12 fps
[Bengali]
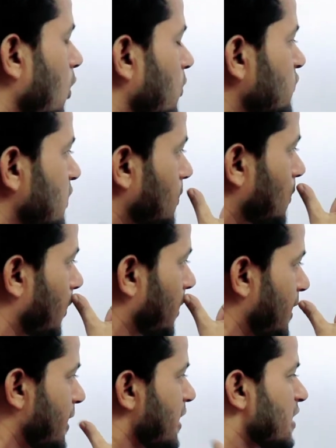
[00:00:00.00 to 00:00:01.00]
অবস্থান করে
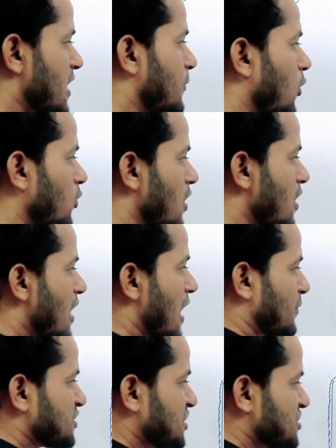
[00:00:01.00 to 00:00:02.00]
এবং
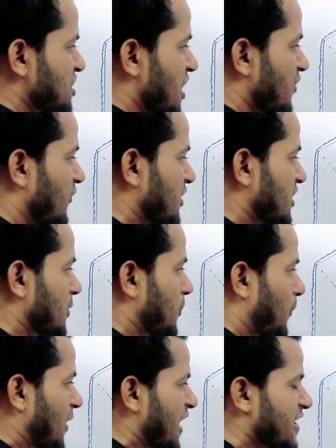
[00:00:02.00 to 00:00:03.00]
আমাদের যে হেপাটিক
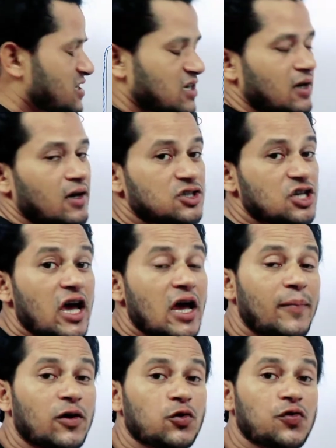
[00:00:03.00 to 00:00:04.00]
প্লেট যা
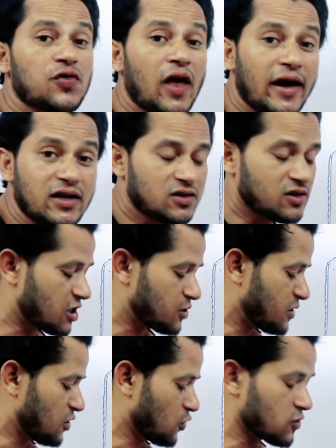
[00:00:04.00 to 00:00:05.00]
হেপাটোসাইট দিয়ে
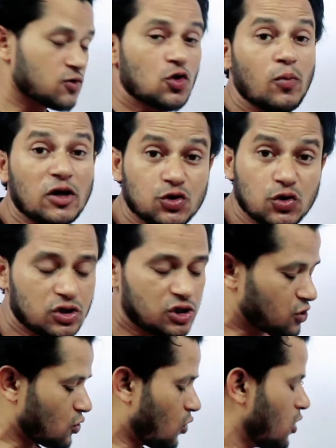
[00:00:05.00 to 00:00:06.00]
বিন্যস্ত বা
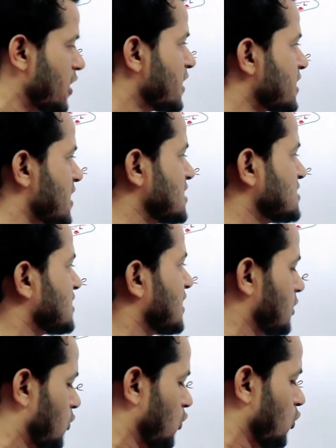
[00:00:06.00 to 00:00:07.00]
সজ্জিত এই
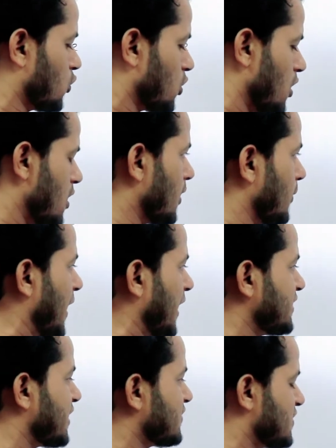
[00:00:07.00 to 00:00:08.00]
সেলগুলোর
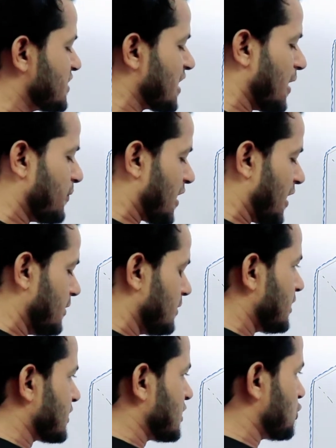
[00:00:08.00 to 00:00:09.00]
বাহিরের দিকে আমরা
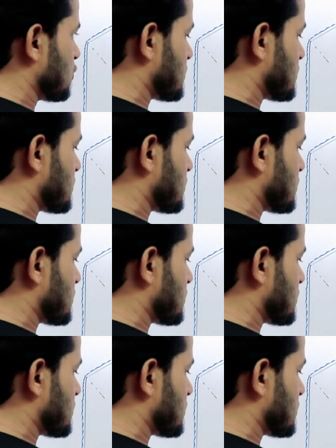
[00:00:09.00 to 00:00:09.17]
কিছু